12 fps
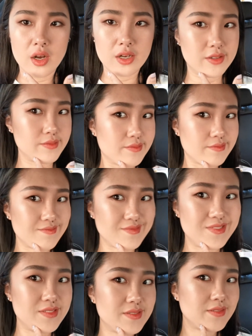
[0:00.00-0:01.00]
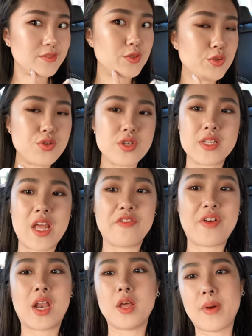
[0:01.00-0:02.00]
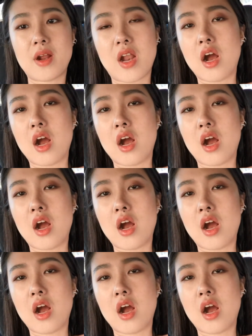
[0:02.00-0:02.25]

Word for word: 啊蓄势待发了吧。